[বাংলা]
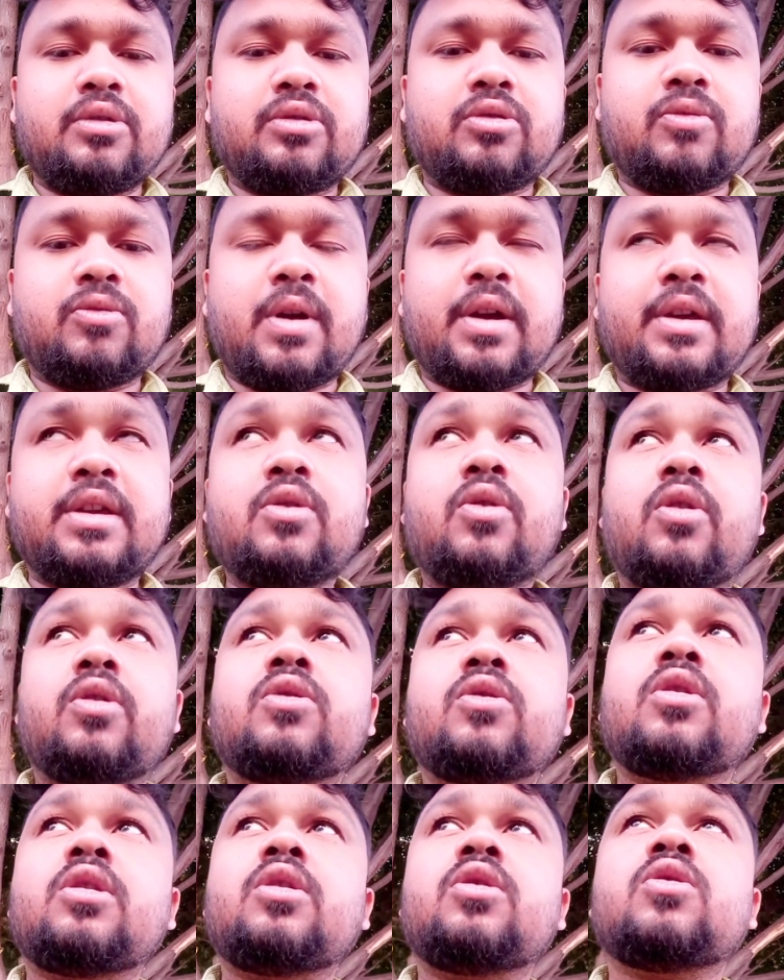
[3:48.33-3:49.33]
তো বাকি
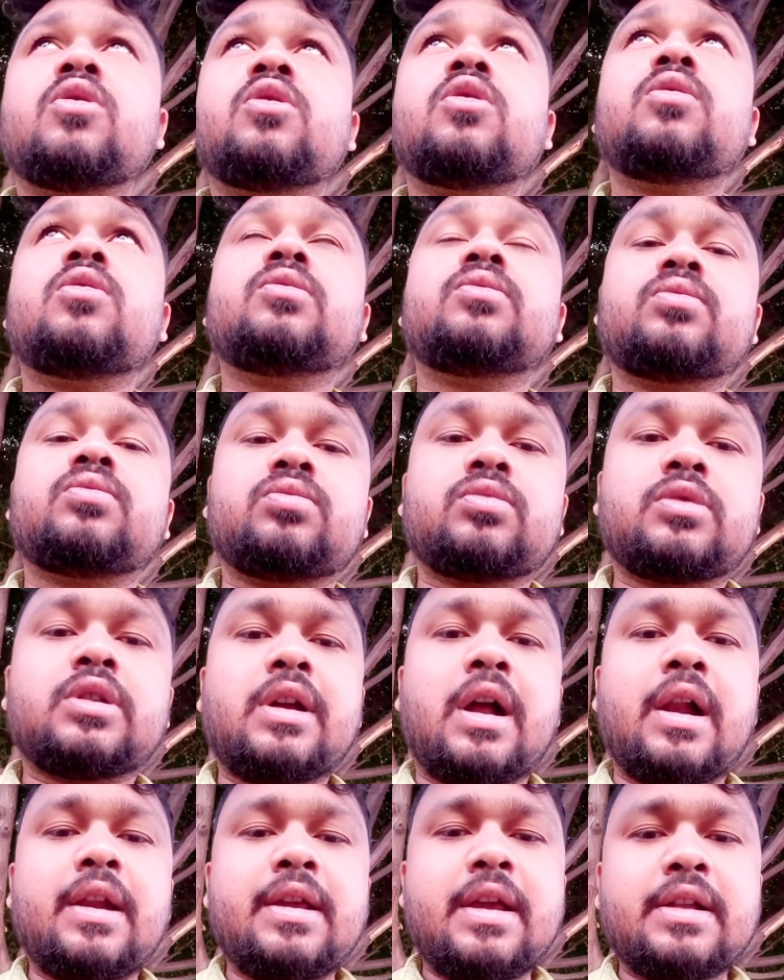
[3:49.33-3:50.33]
অন্য অন্য
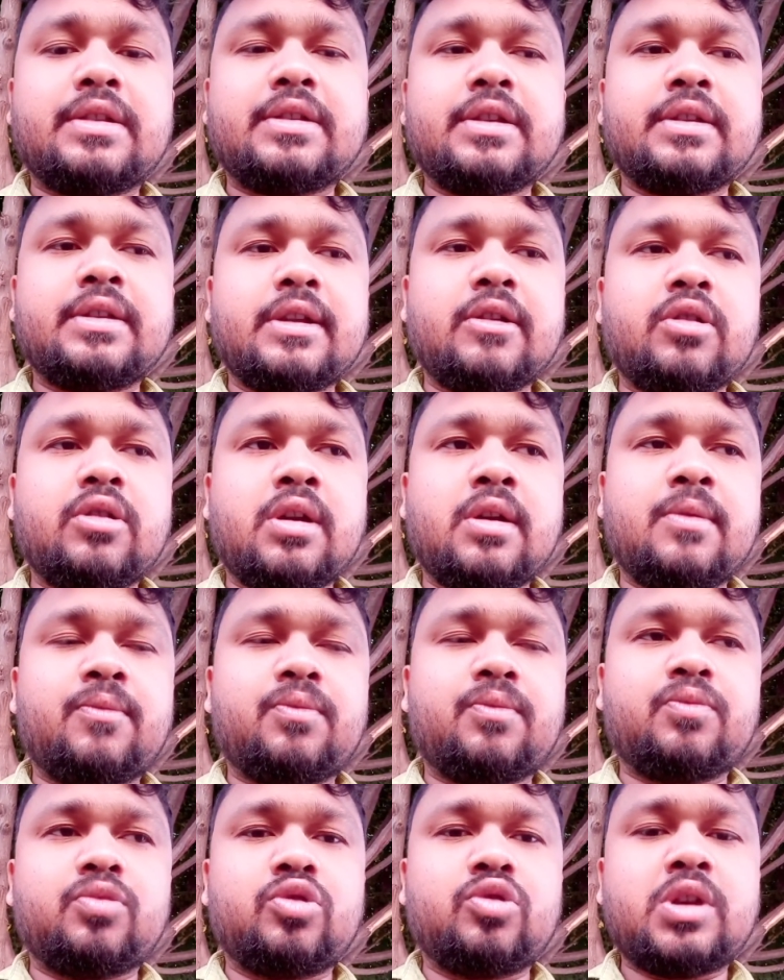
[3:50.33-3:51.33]
গাড়ি আছে যেগুলো
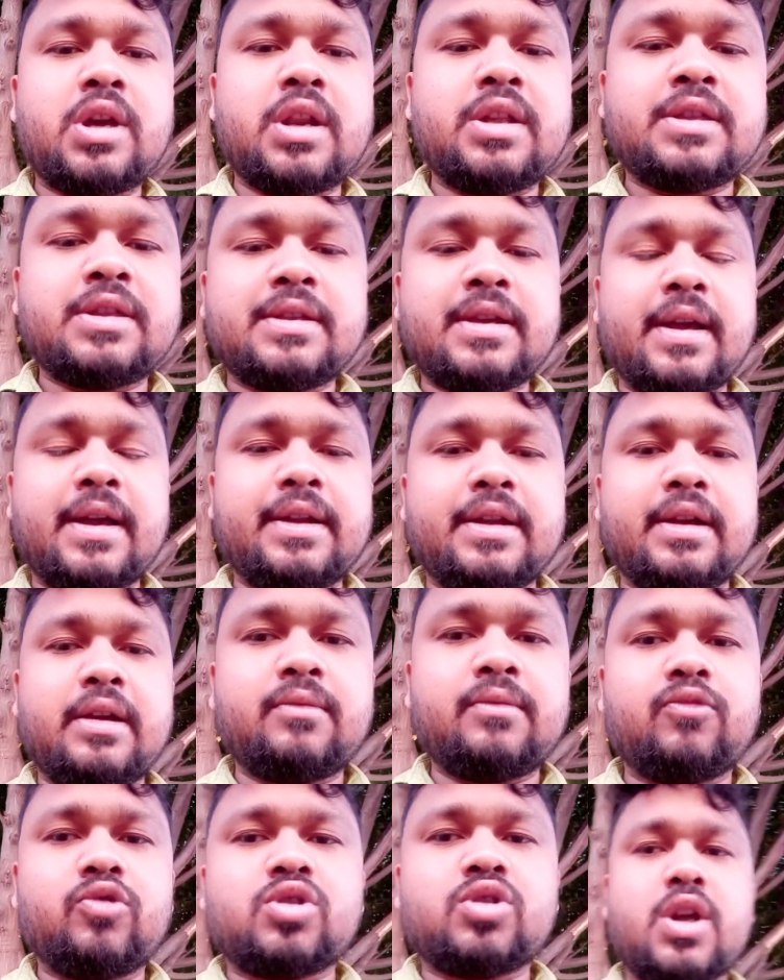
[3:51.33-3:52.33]
পুদুচারিতে যায় না
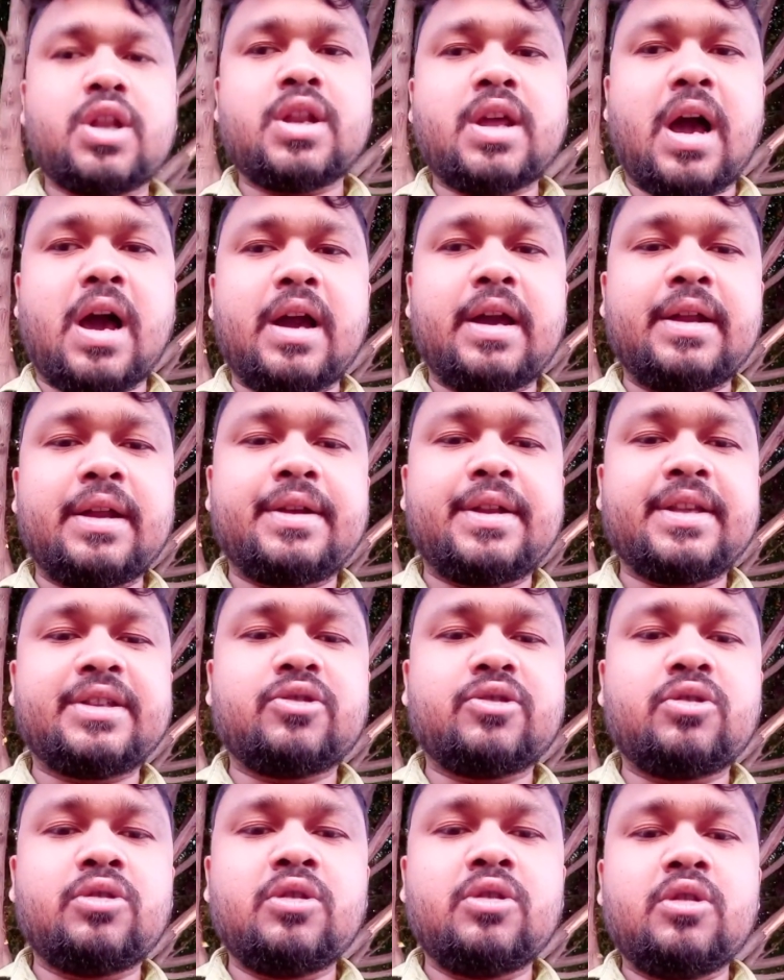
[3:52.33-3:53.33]
বুধুচারির আগের
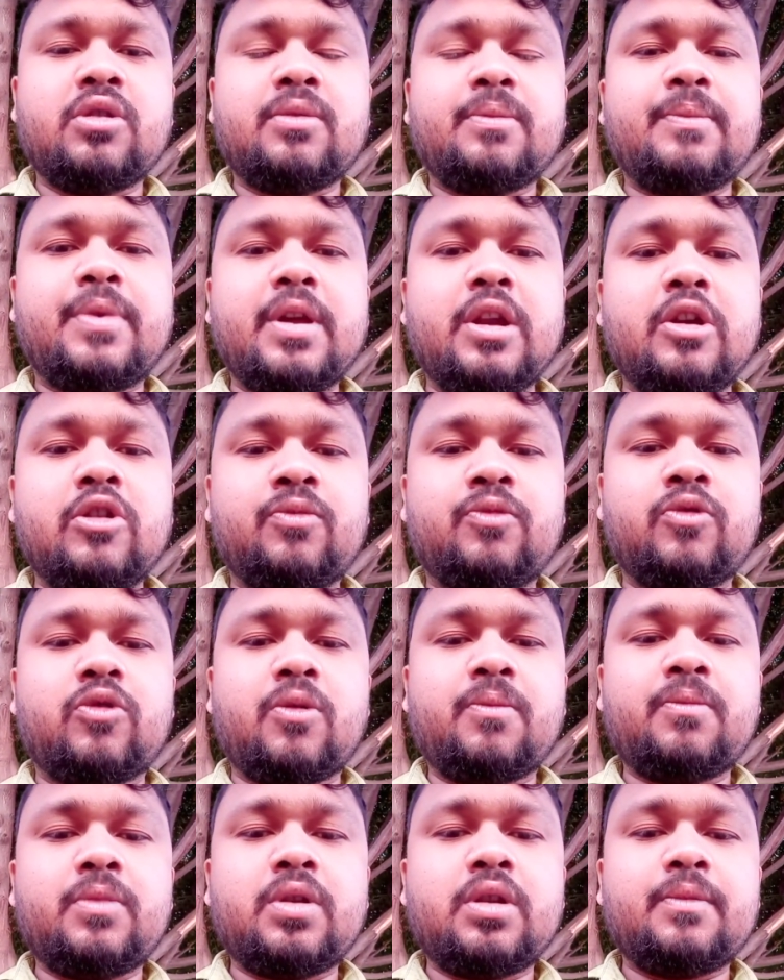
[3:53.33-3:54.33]
স্টেশন
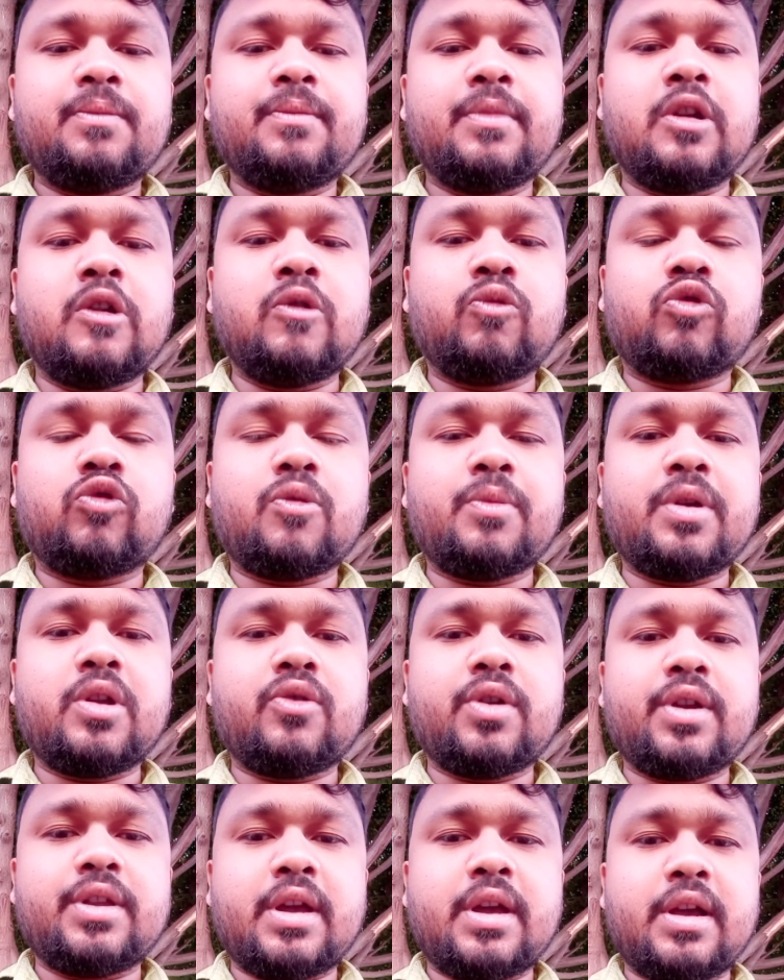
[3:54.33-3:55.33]
ভেল্লুপুরম ভেল্লুপুরমে
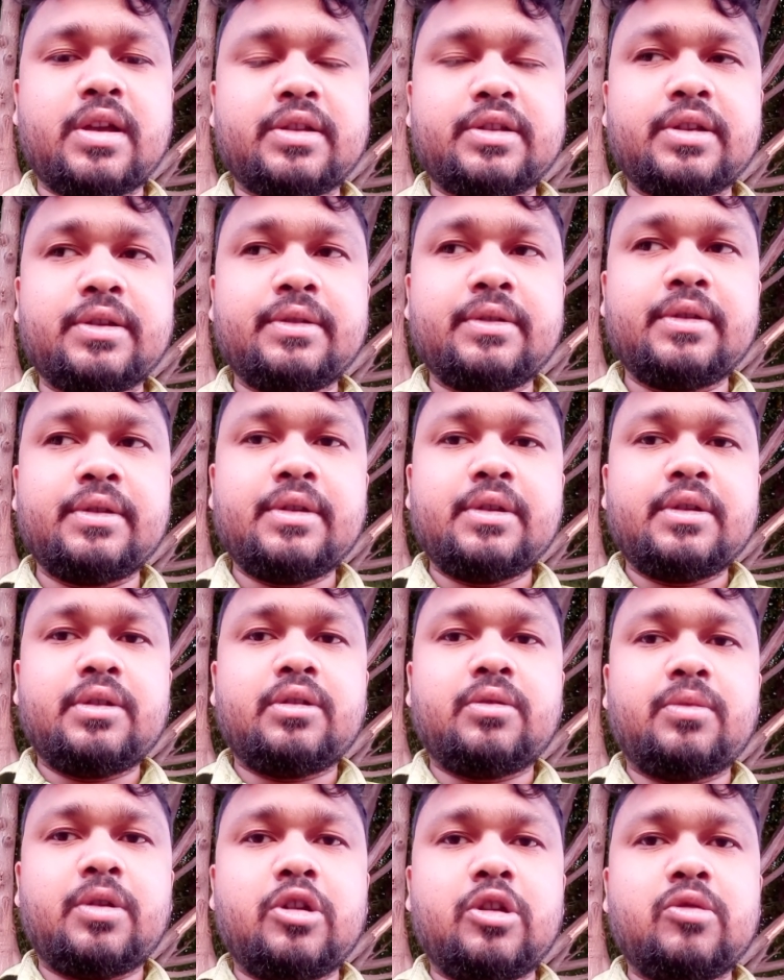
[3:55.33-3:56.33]
রয়ে যায় আছে
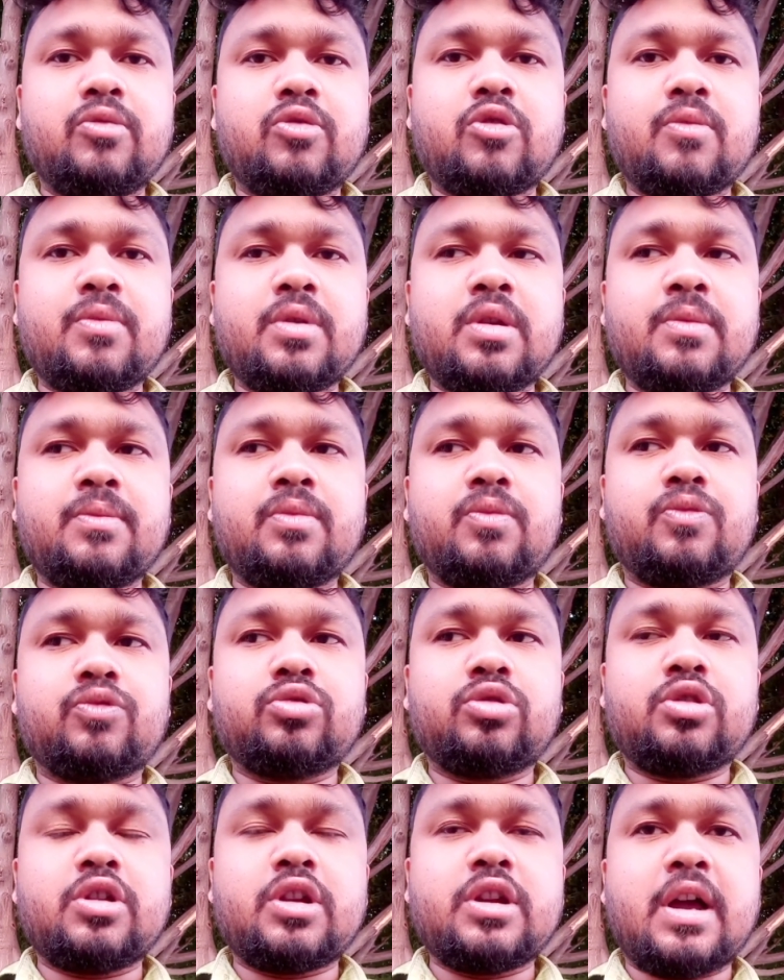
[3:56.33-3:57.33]
ভেল্লুপুরমে
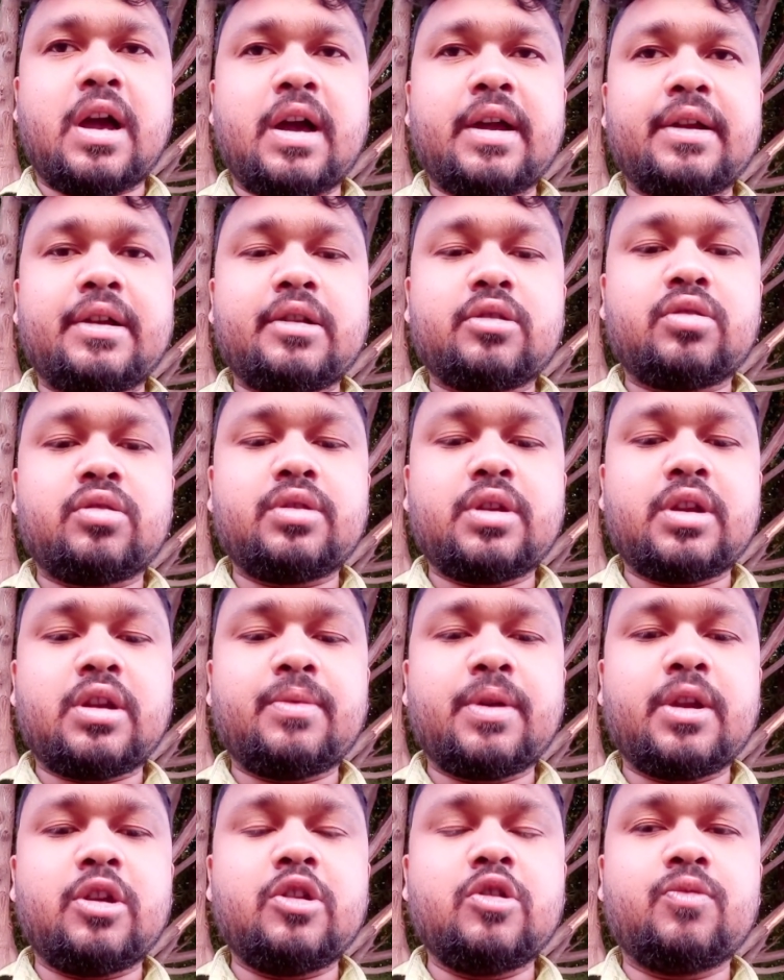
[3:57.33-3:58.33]
পুদুচারির আগের স্টেশন যেটা
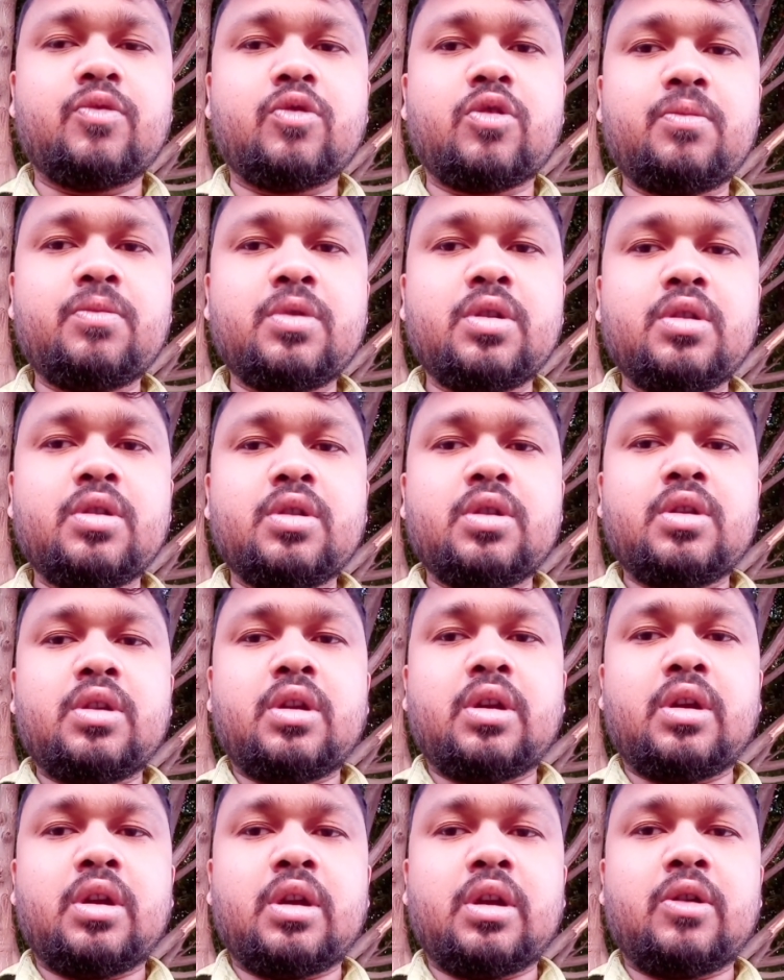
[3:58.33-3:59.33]
ভেল্লুপুরম
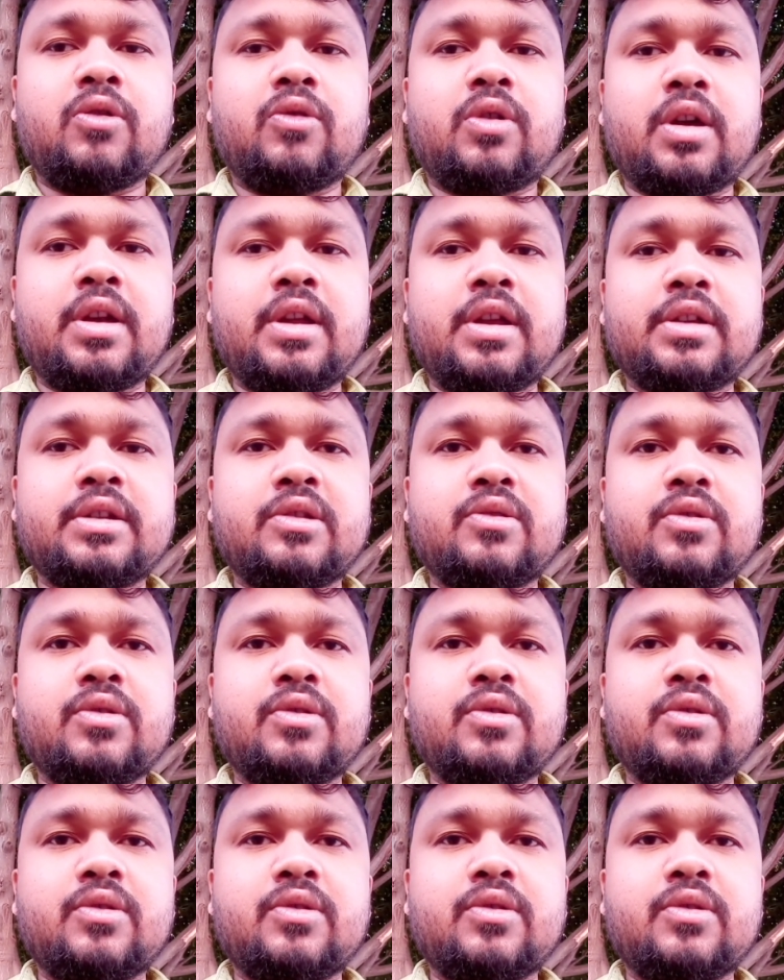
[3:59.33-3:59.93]
ওখানে এসে